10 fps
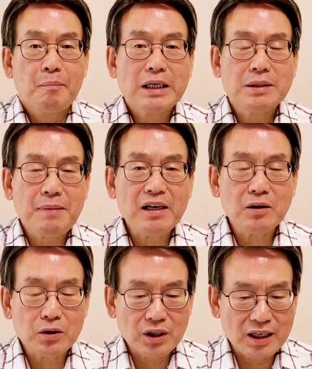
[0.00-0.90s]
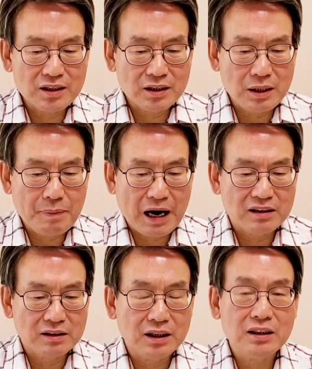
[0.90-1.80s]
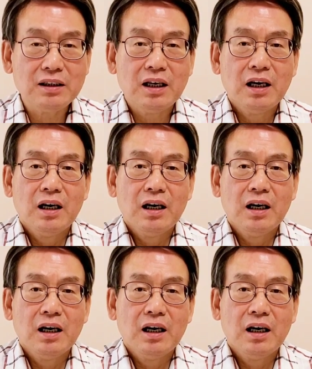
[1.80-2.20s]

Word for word: 마지막으로 전해드릴 반응은